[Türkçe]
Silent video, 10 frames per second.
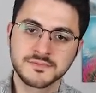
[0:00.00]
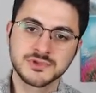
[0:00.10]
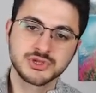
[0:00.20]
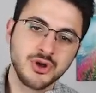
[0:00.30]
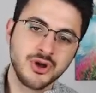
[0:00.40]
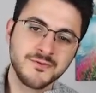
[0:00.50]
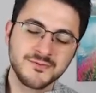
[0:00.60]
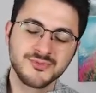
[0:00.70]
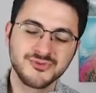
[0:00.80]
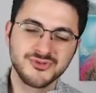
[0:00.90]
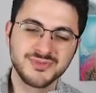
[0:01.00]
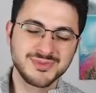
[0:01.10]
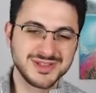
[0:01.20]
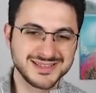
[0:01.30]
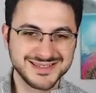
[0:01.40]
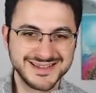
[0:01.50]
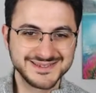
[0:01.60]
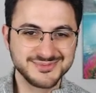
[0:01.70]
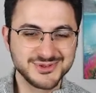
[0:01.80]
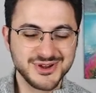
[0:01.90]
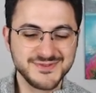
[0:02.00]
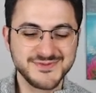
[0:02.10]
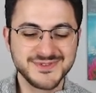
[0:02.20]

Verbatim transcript: Surf bunu bilmeniz lazım. Surf.